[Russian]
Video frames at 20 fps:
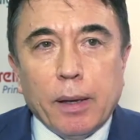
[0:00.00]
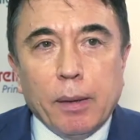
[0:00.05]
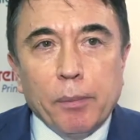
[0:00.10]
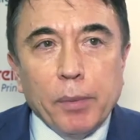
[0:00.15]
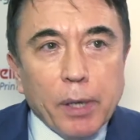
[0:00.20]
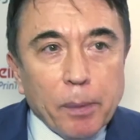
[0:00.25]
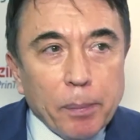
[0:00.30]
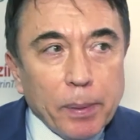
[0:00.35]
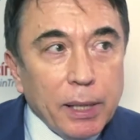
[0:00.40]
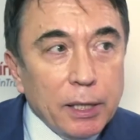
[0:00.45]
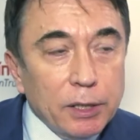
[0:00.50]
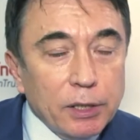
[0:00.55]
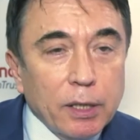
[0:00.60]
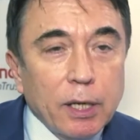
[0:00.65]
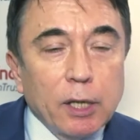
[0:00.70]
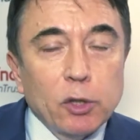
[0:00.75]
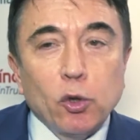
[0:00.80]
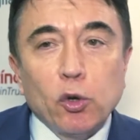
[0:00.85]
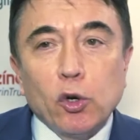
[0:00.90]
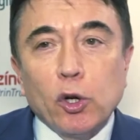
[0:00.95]
Мероприятия,
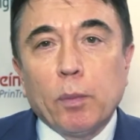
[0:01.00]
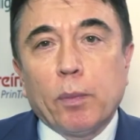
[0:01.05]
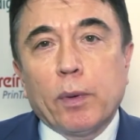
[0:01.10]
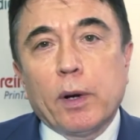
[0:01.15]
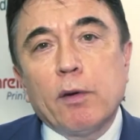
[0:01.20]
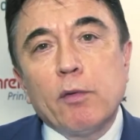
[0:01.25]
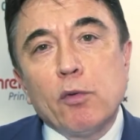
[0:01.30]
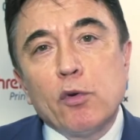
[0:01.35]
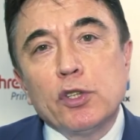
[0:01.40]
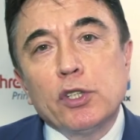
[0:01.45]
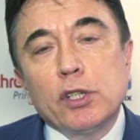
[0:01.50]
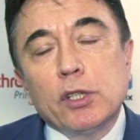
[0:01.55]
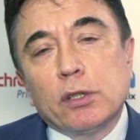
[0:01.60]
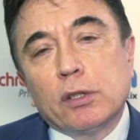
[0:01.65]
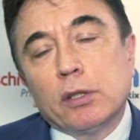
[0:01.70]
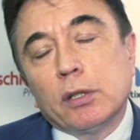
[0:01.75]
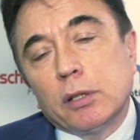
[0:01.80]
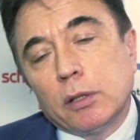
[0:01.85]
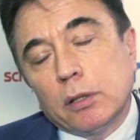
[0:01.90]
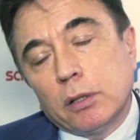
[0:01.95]
которые
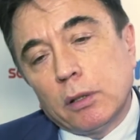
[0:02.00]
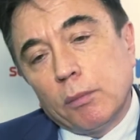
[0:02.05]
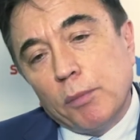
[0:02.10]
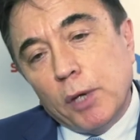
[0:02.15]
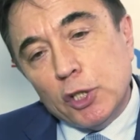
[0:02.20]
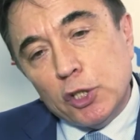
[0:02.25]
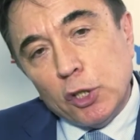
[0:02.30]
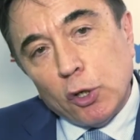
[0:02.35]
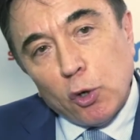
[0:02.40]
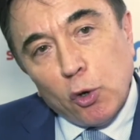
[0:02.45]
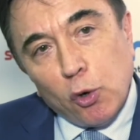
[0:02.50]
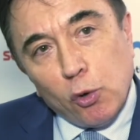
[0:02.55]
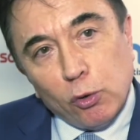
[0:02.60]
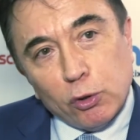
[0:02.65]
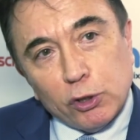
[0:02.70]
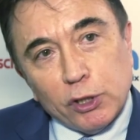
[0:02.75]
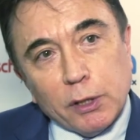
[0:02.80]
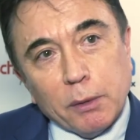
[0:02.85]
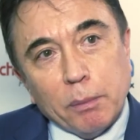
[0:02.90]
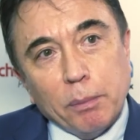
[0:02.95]
проводит
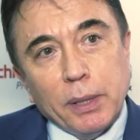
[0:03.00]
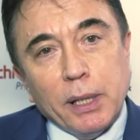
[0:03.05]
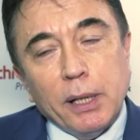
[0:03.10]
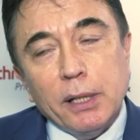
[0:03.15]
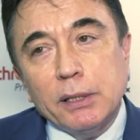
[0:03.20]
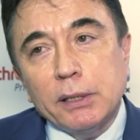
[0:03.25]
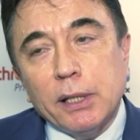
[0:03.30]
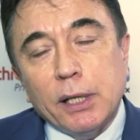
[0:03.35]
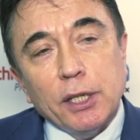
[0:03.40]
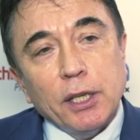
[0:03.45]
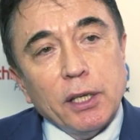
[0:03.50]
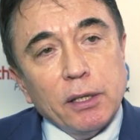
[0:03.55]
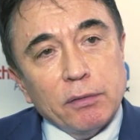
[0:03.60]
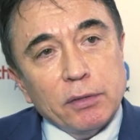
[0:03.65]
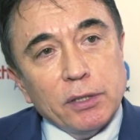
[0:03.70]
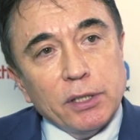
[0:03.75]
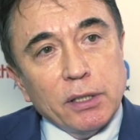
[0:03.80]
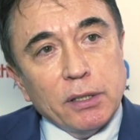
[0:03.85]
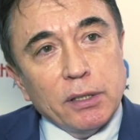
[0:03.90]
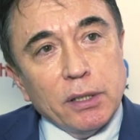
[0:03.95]
медиахолдинг Пласт, они
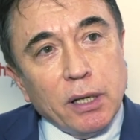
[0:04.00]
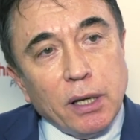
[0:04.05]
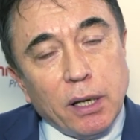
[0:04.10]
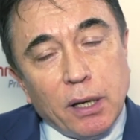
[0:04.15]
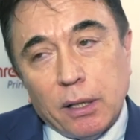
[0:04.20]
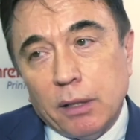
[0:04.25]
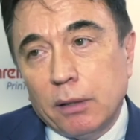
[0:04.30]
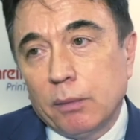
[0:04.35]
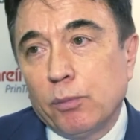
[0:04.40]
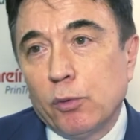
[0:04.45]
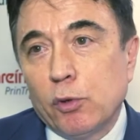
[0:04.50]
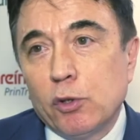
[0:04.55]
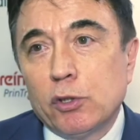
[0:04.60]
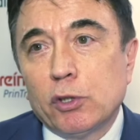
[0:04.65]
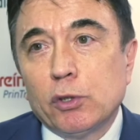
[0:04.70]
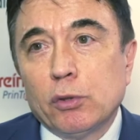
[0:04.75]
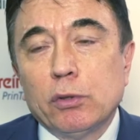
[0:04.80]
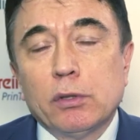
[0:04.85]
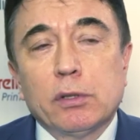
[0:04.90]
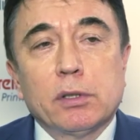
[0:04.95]
всегда
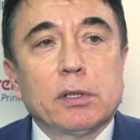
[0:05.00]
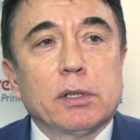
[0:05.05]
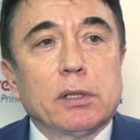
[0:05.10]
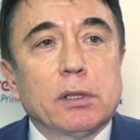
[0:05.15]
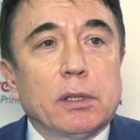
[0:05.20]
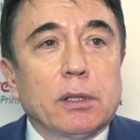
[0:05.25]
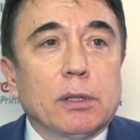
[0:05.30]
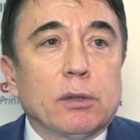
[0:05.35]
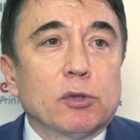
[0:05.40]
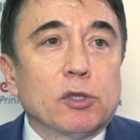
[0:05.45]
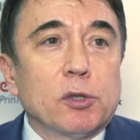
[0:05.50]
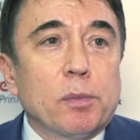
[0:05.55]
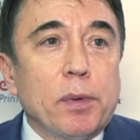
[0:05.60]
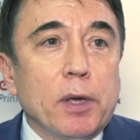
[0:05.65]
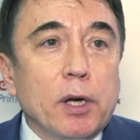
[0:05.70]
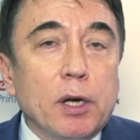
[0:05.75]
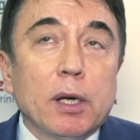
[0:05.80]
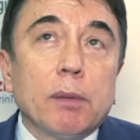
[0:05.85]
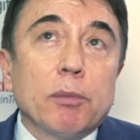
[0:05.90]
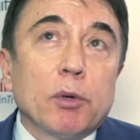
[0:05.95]
пользуются
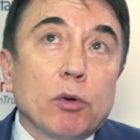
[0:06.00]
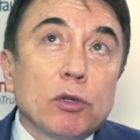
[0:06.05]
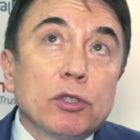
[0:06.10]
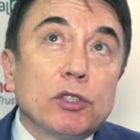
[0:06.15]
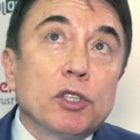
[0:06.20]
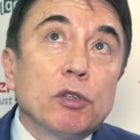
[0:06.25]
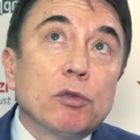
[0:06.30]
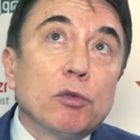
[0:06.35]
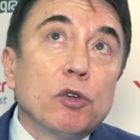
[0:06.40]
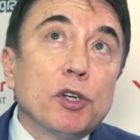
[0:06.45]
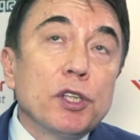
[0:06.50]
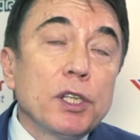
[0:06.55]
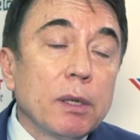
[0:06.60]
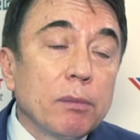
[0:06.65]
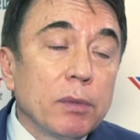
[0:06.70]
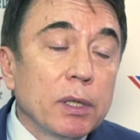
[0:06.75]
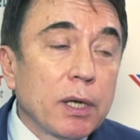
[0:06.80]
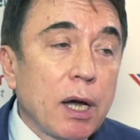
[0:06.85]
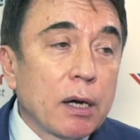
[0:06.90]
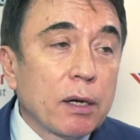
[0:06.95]
успехом. И вот сегодня
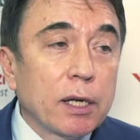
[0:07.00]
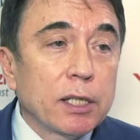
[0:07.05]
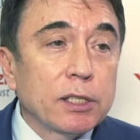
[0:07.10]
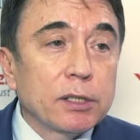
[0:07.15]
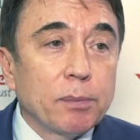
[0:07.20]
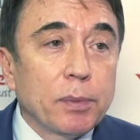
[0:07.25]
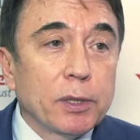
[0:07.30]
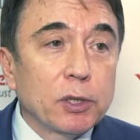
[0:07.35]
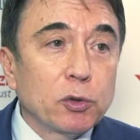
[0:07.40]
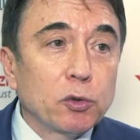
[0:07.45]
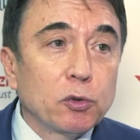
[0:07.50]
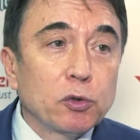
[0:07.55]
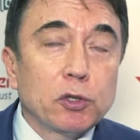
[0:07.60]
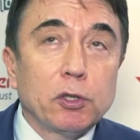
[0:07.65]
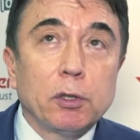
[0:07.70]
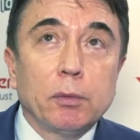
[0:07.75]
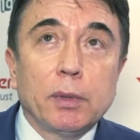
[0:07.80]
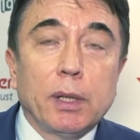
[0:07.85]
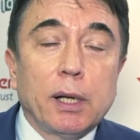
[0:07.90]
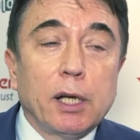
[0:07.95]
мы как раз
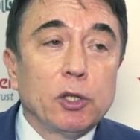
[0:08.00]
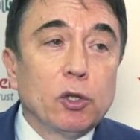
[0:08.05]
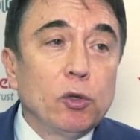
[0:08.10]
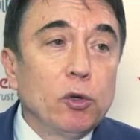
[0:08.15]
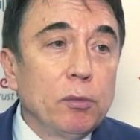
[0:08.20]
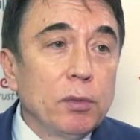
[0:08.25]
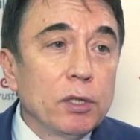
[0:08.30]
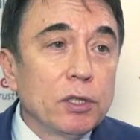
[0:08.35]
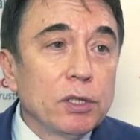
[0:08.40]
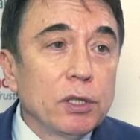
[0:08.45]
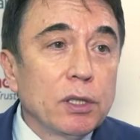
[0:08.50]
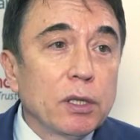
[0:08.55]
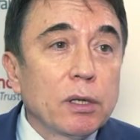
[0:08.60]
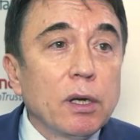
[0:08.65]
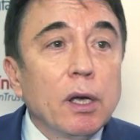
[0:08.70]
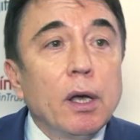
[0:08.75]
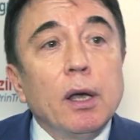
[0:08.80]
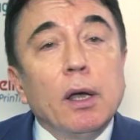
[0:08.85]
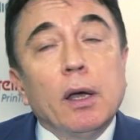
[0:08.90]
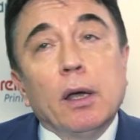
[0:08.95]
присутствуем на одном из них –